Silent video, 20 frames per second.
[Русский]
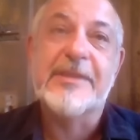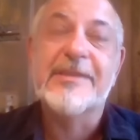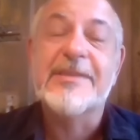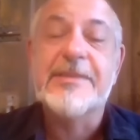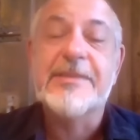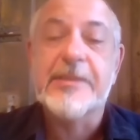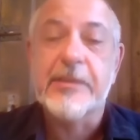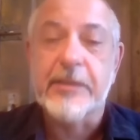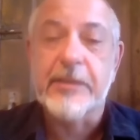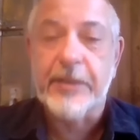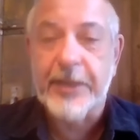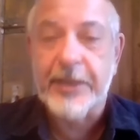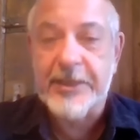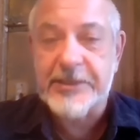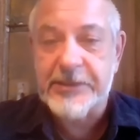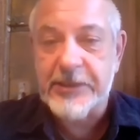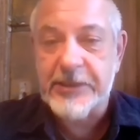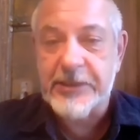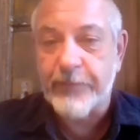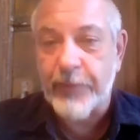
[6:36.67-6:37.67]
Это дело
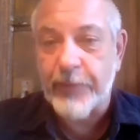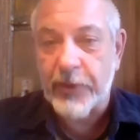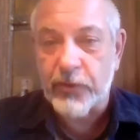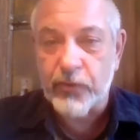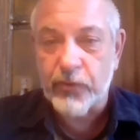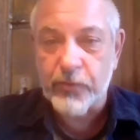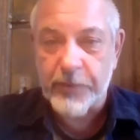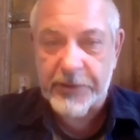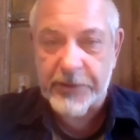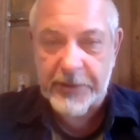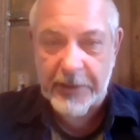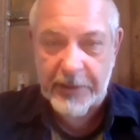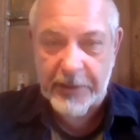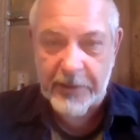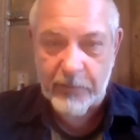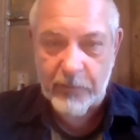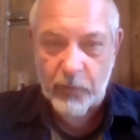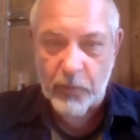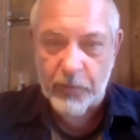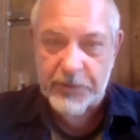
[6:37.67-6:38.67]
России придумать,
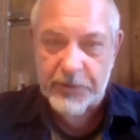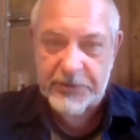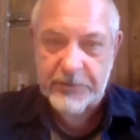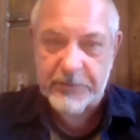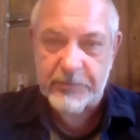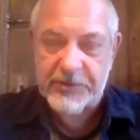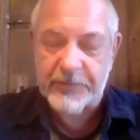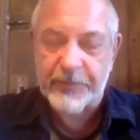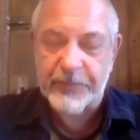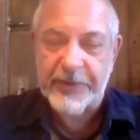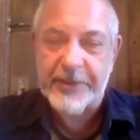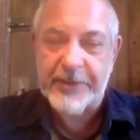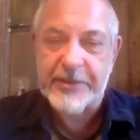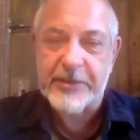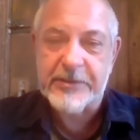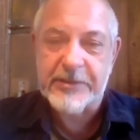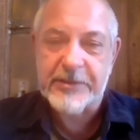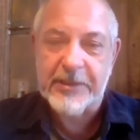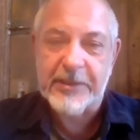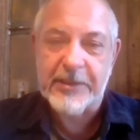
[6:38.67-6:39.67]
каким образом
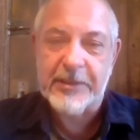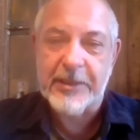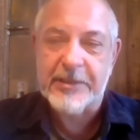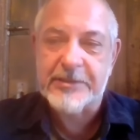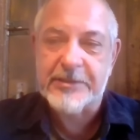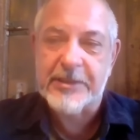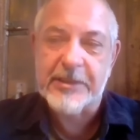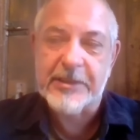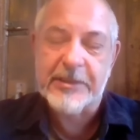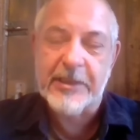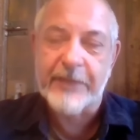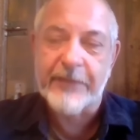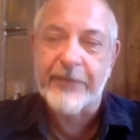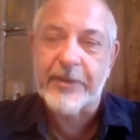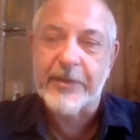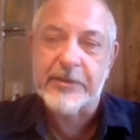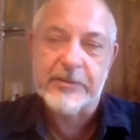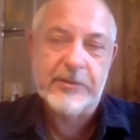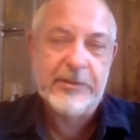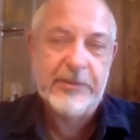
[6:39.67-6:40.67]
заплатить за китайские
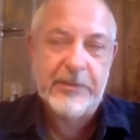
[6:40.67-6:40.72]
товары.